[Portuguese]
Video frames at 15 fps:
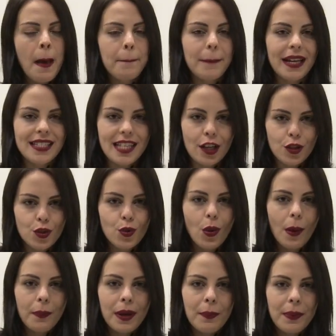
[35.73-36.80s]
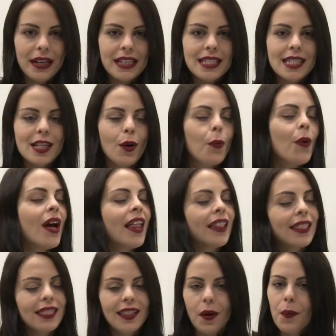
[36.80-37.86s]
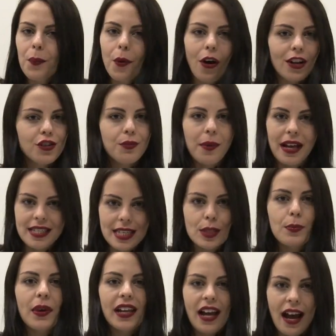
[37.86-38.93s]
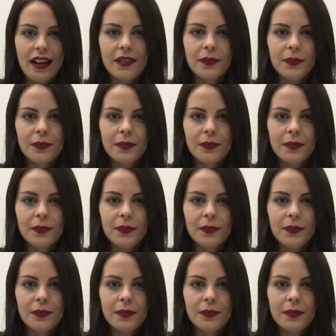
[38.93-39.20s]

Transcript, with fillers: mas a sua preparação não pode mais esperar.